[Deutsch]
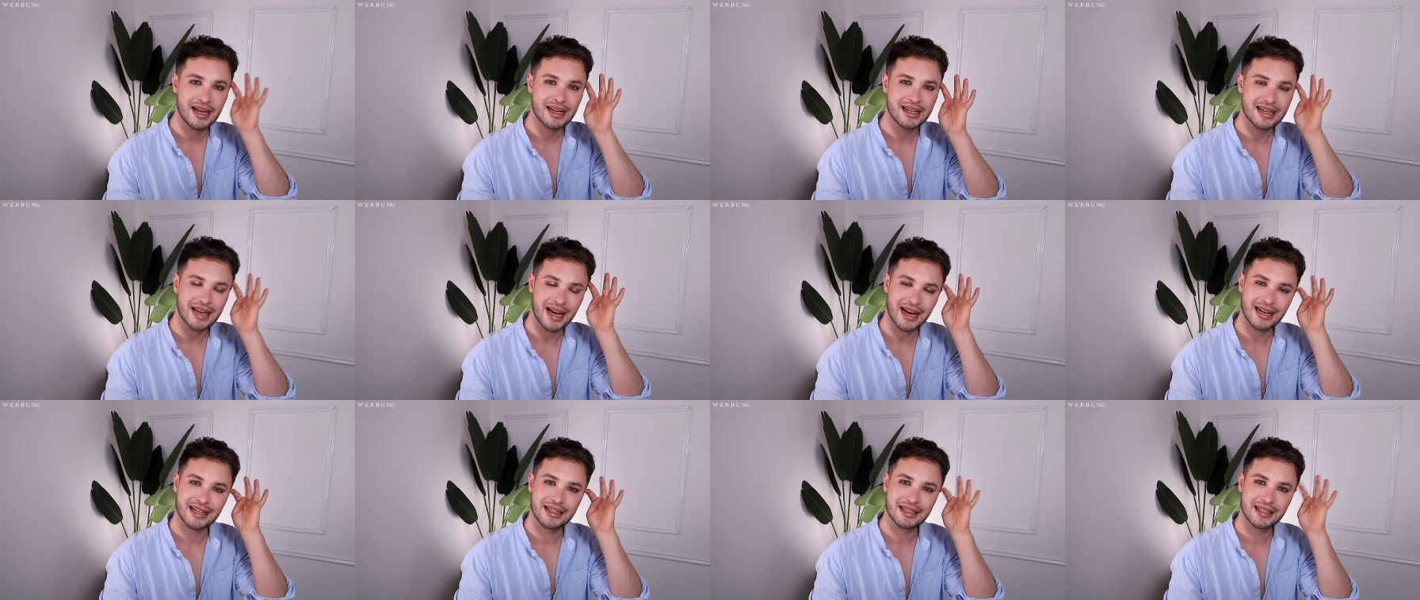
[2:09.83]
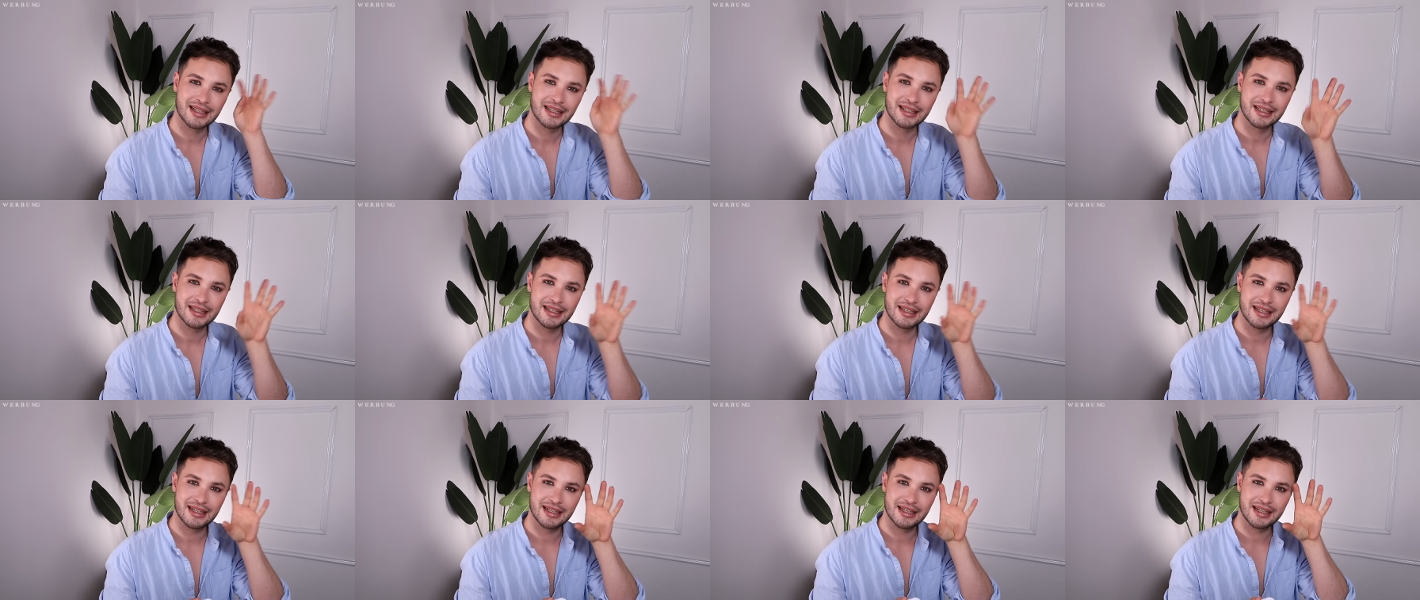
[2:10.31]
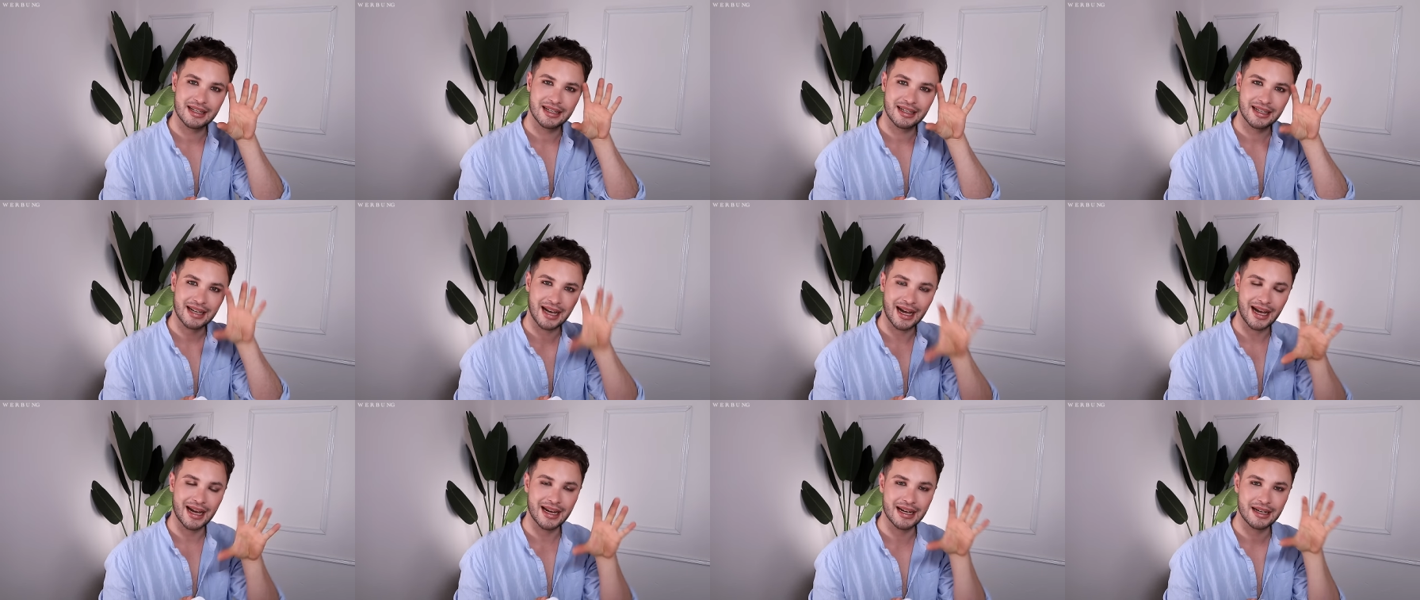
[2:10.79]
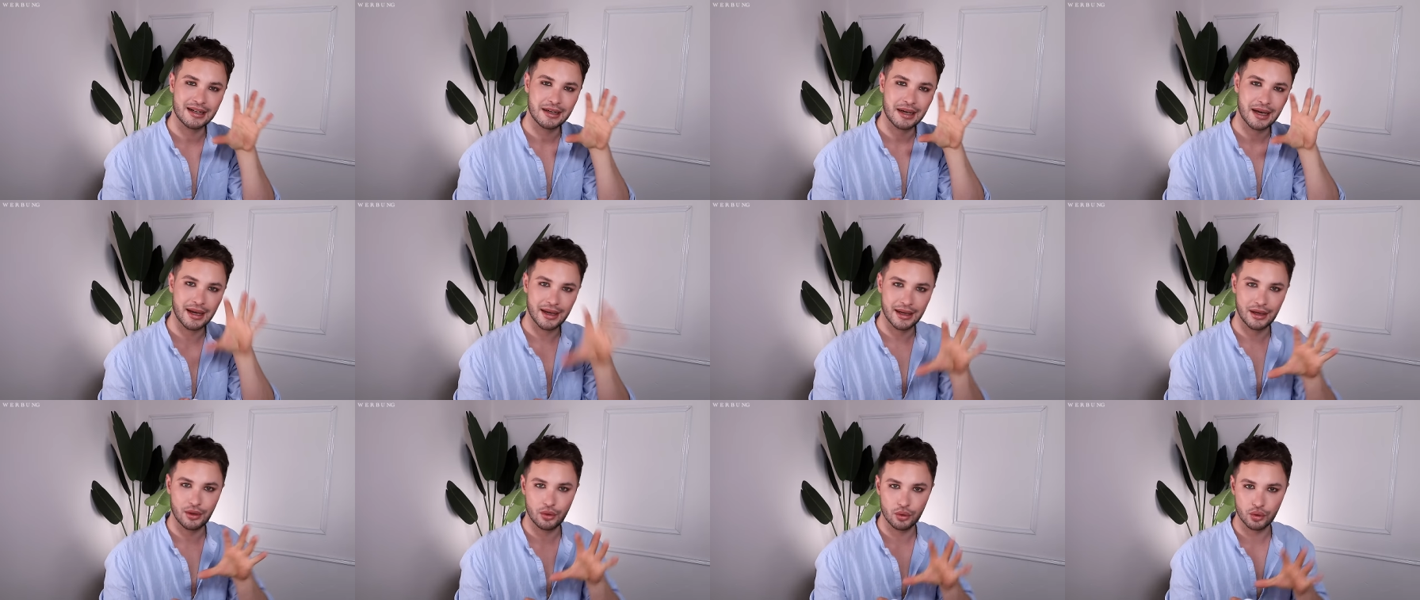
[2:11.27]
der hat keine
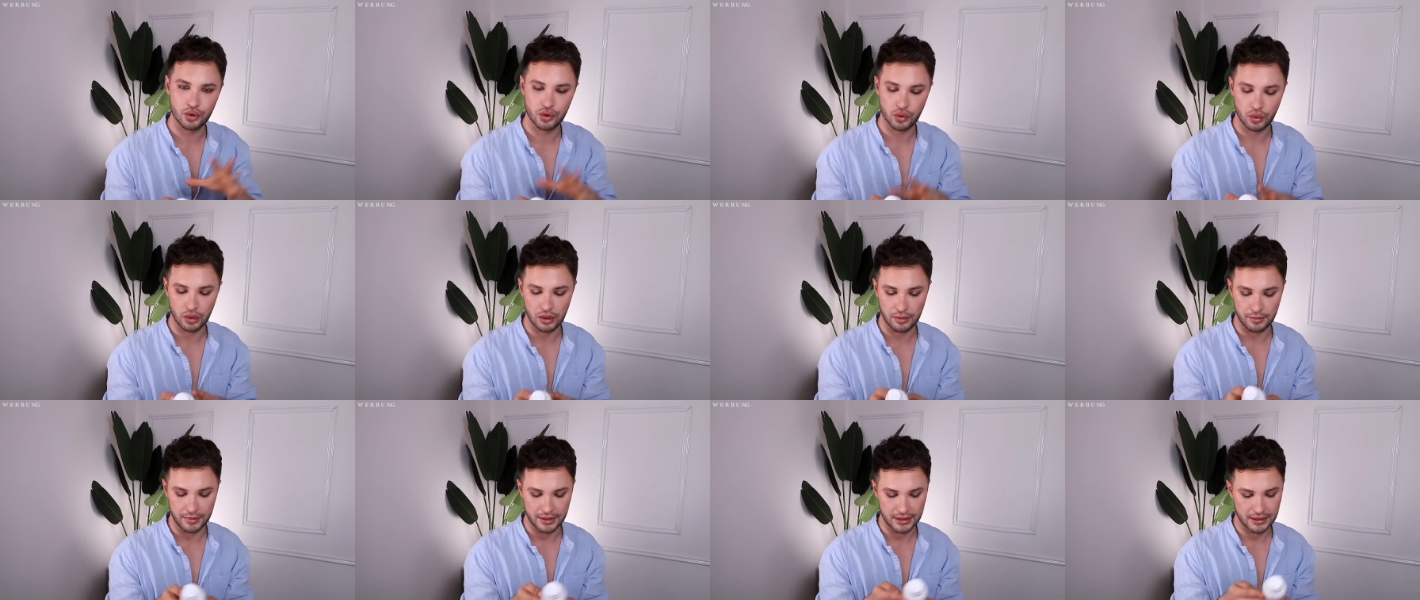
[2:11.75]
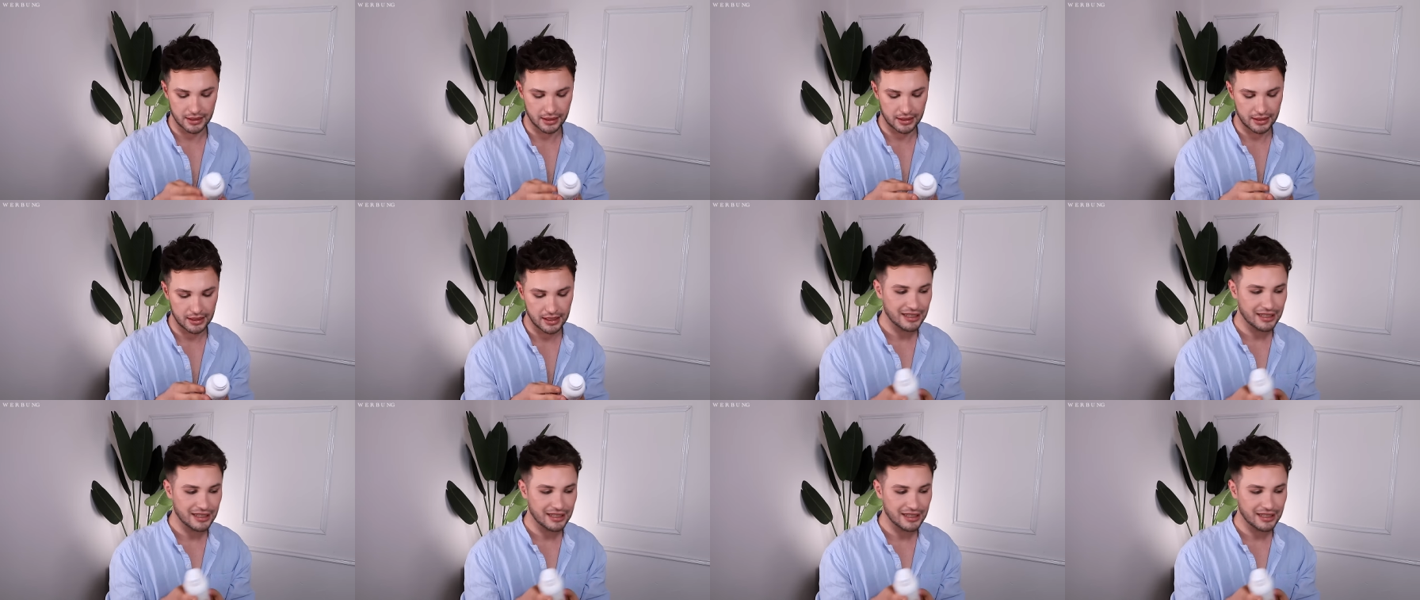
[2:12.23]
Aerosole mit drin.